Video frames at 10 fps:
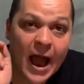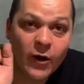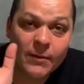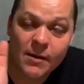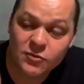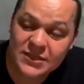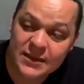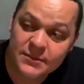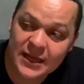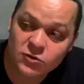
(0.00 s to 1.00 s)
Ahora vamos a
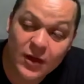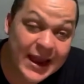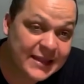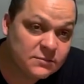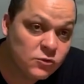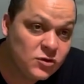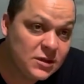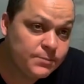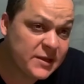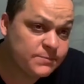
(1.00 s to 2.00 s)
eliminar todas las
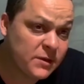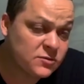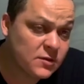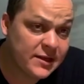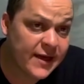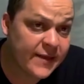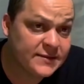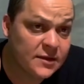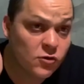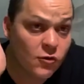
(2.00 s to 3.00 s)
múltiples
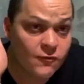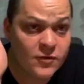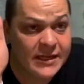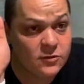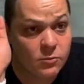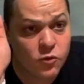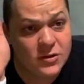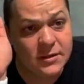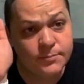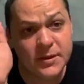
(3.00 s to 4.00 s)
personalidades en conflicto,
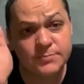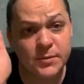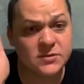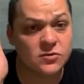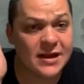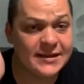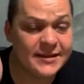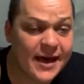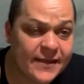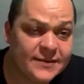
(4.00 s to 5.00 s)
múltiples
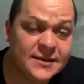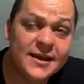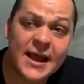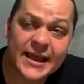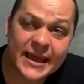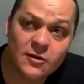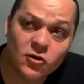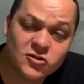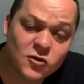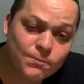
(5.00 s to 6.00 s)
personalidades que
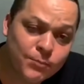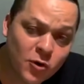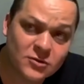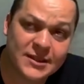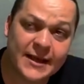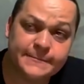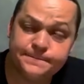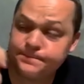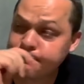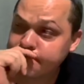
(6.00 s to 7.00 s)
no soportan,